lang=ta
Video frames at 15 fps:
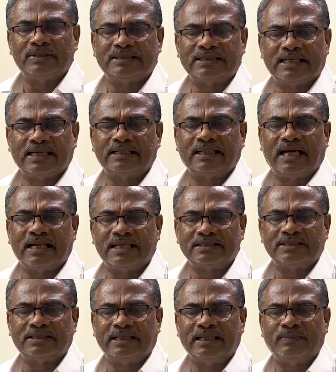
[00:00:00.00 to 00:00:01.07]
ஒரு சிறந்த
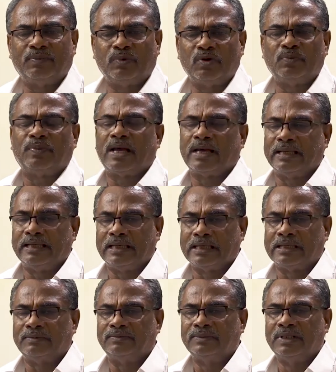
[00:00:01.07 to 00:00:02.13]
அரசினுடைய பொறுப்பாக
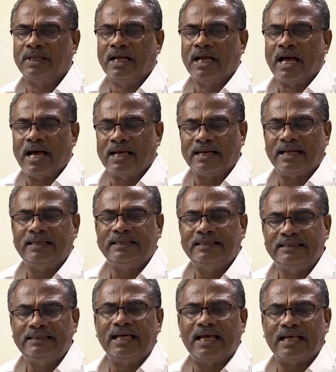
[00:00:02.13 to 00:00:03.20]
இருக்கும் ஆனால்
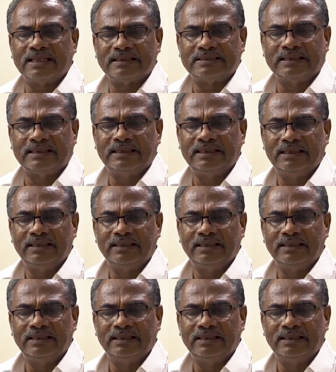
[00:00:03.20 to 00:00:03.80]
இந்த அரசு